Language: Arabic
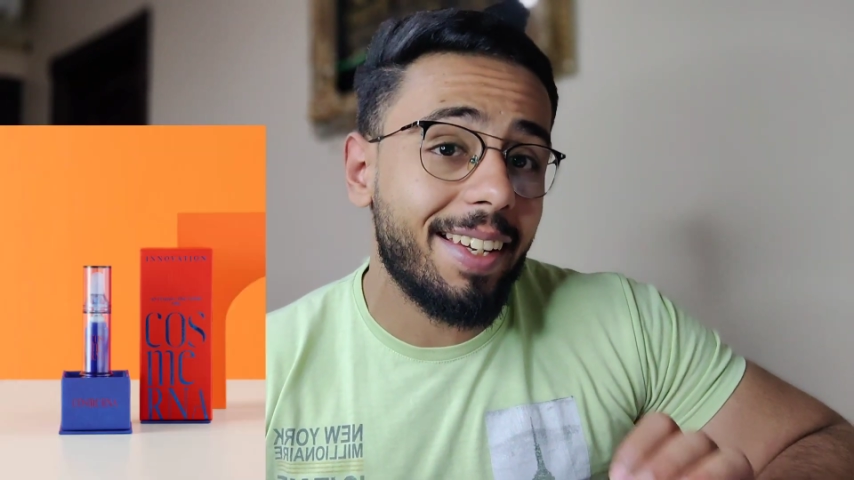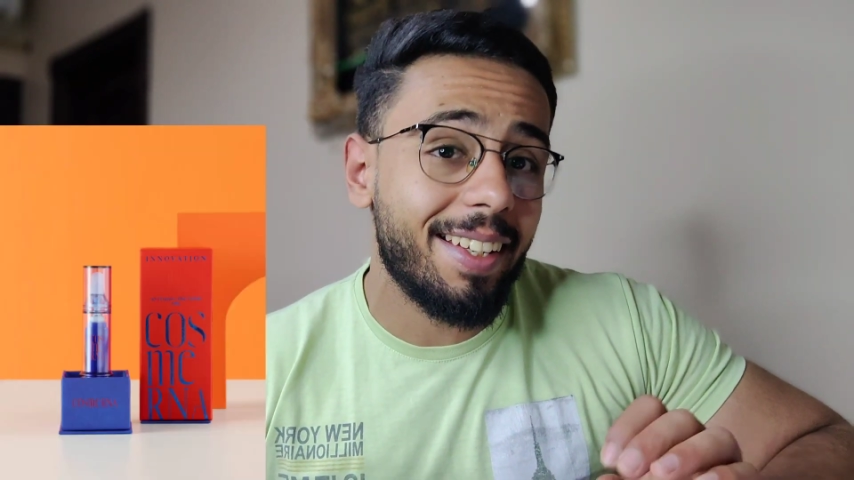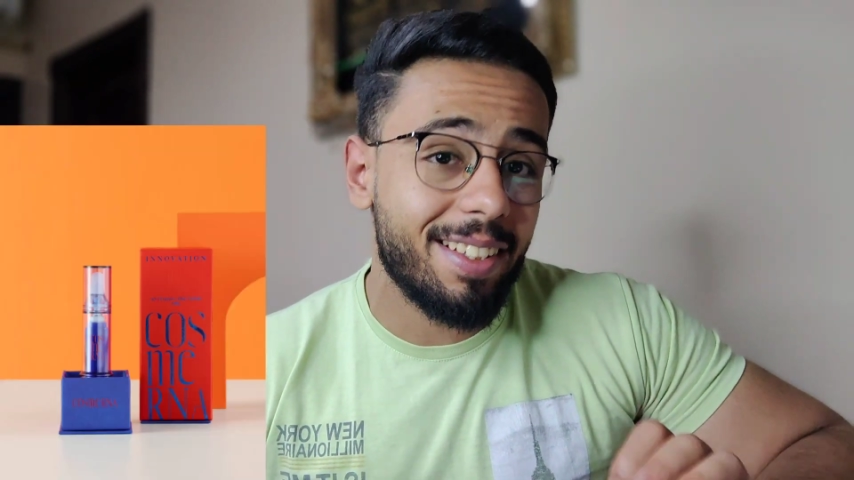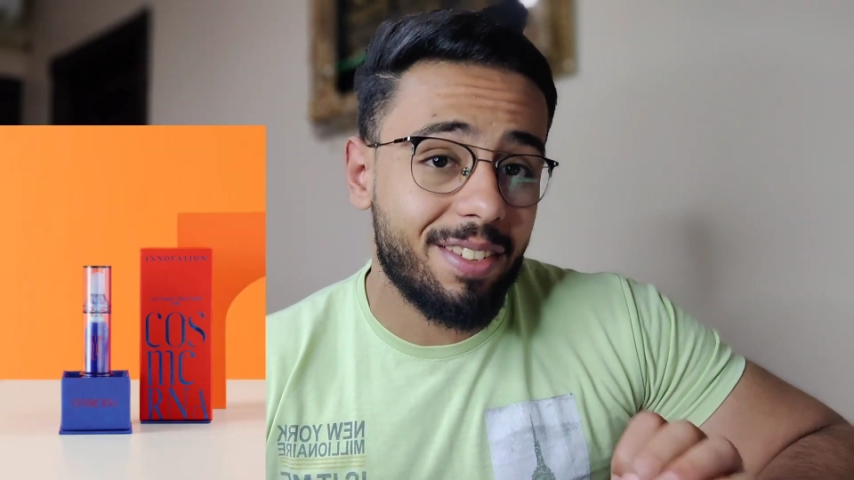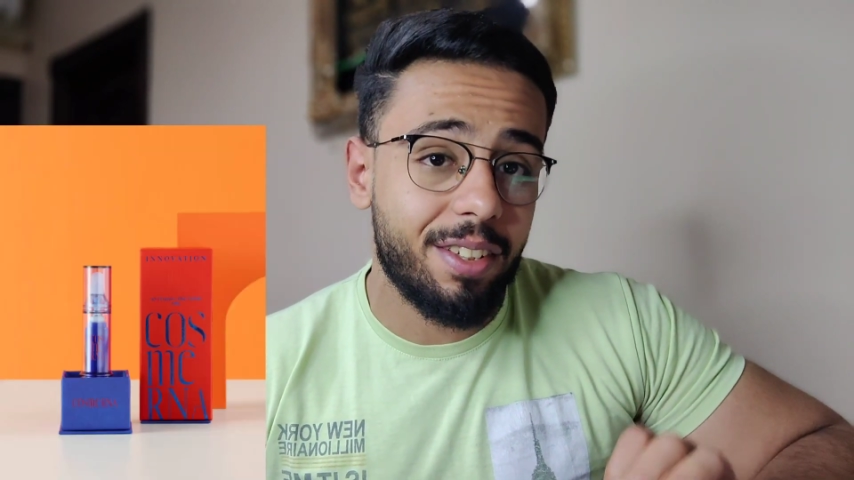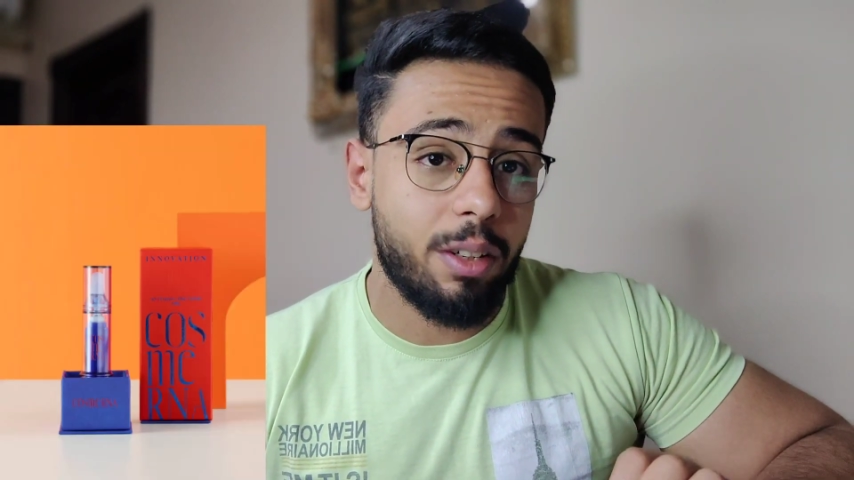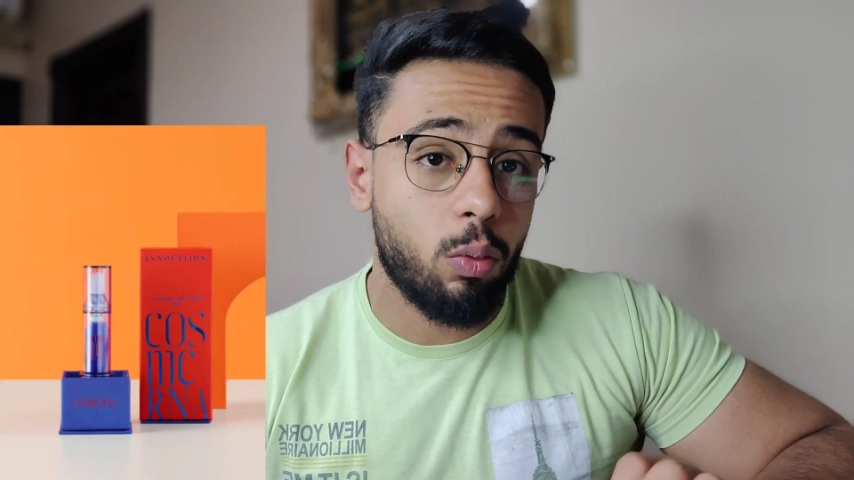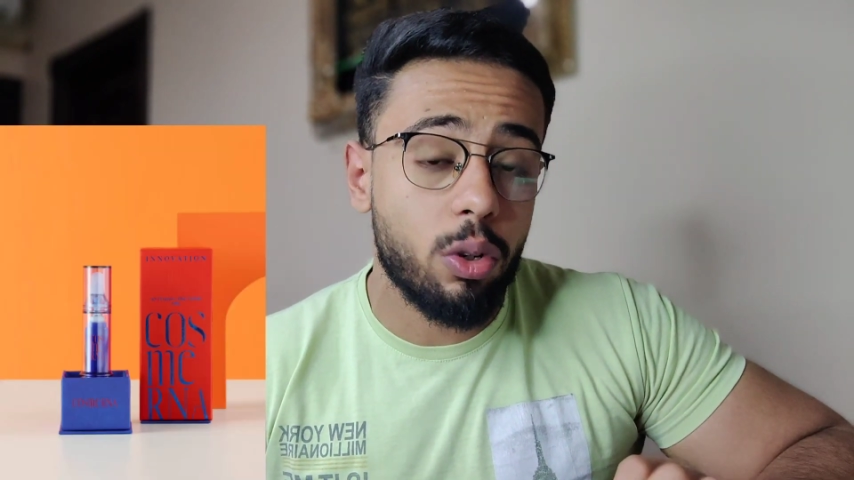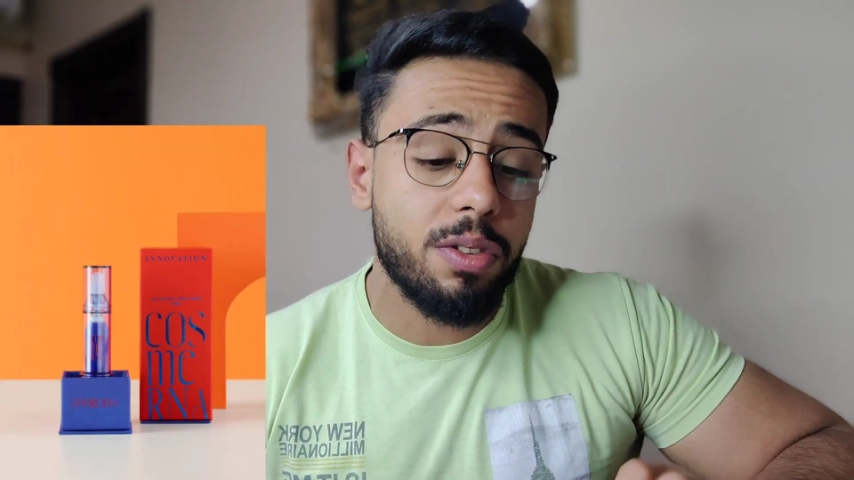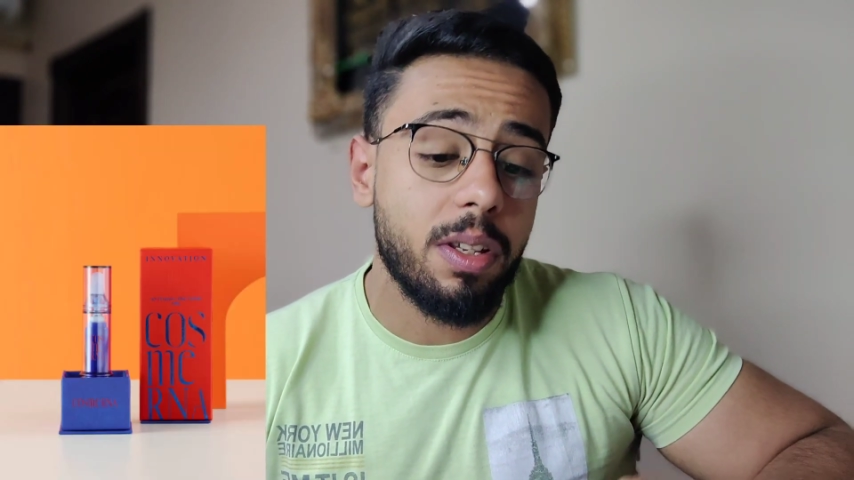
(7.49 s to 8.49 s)
لعلاج الصلع
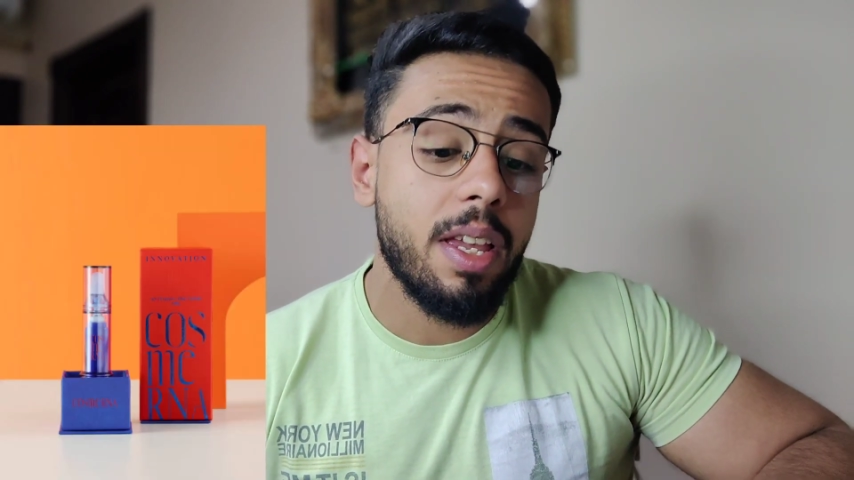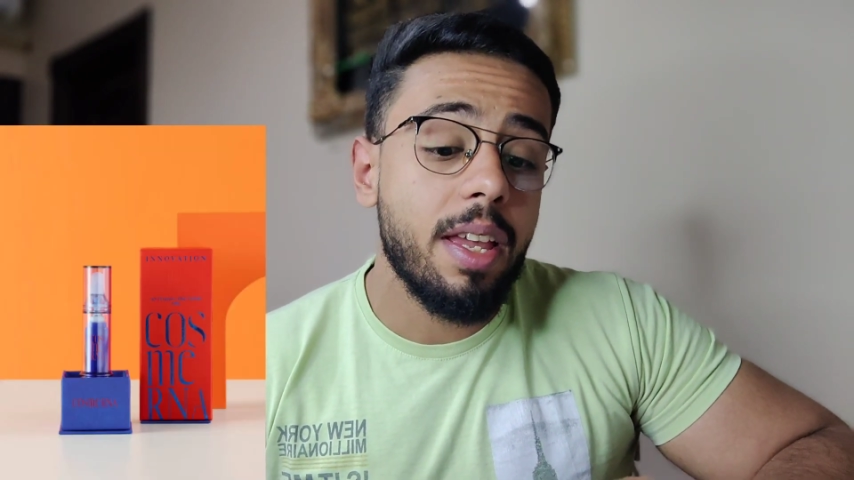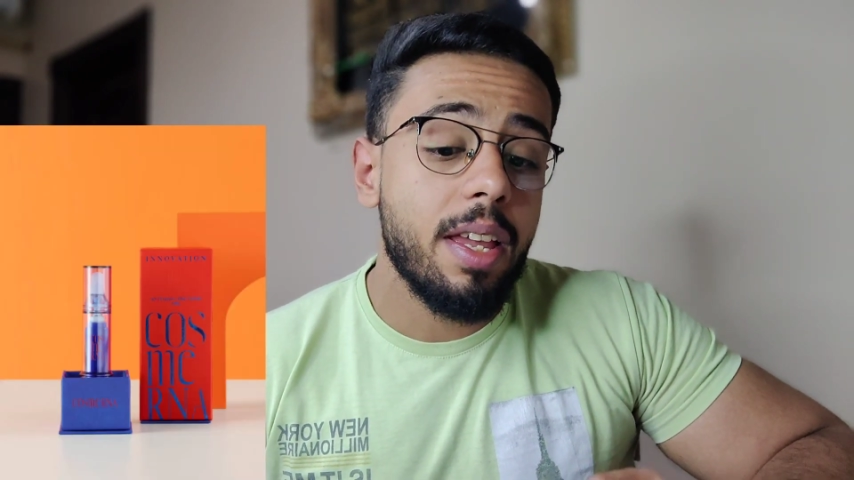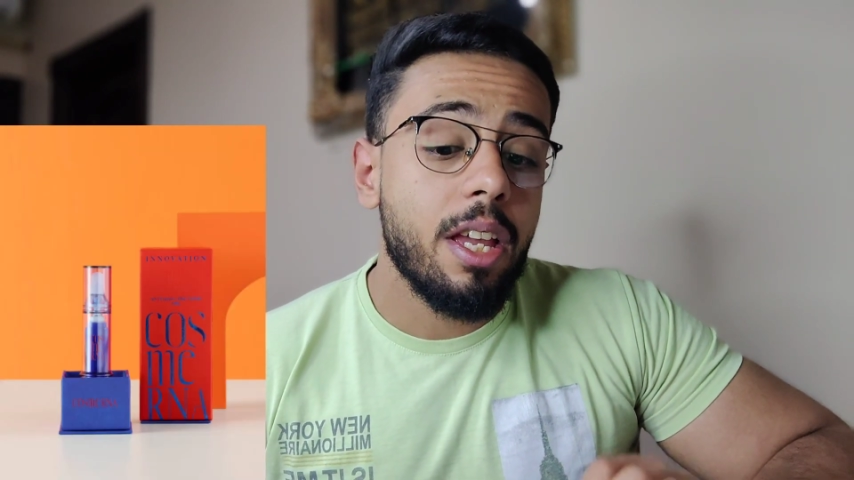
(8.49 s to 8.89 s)
الوراثي